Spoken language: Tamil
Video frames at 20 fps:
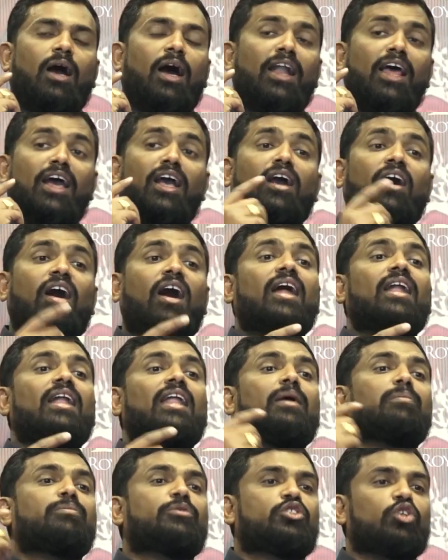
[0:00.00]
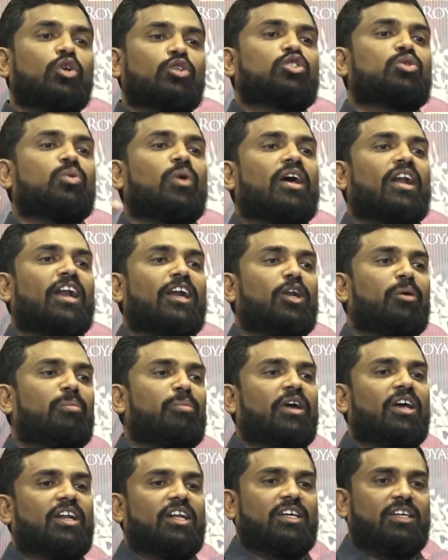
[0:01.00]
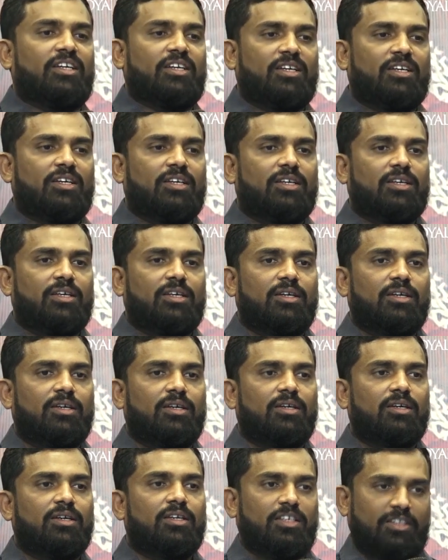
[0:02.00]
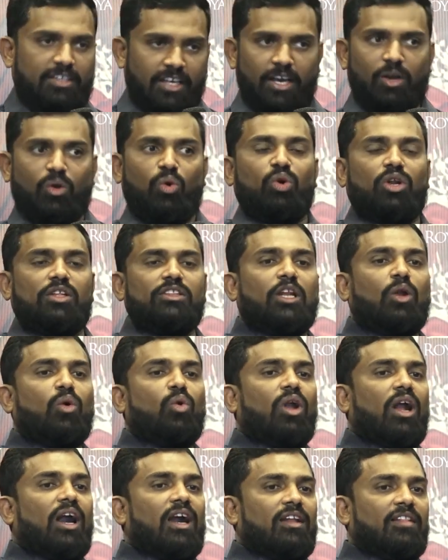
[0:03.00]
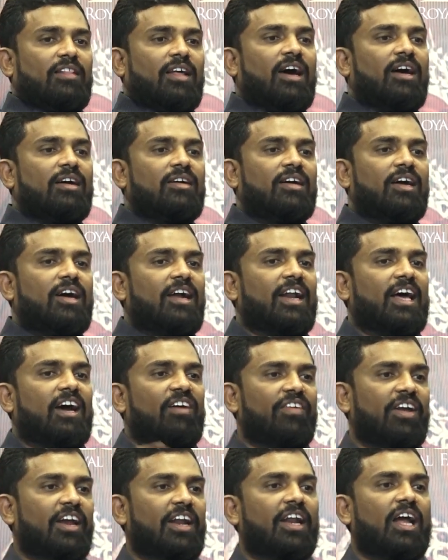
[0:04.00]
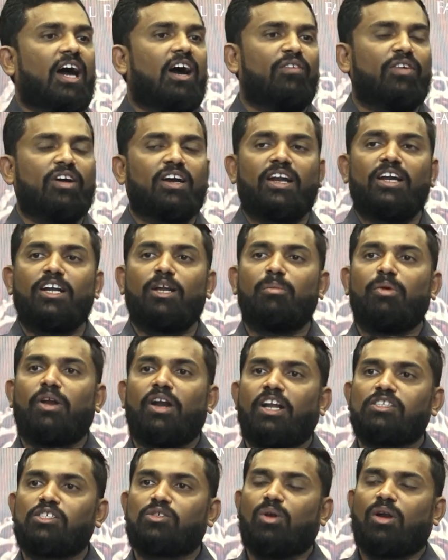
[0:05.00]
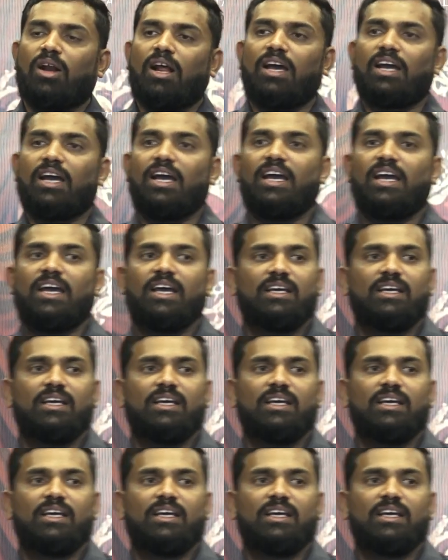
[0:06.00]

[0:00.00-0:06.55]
ஆனால் காலேப் ஜோஷுவா ரெண்டு பேர் இதே கூட்டத்தில் உள்ள ஆள் தான் ஆனால் அவன் அவங்க ரெண்டு பேர் என்ன சொல்கிறாங்க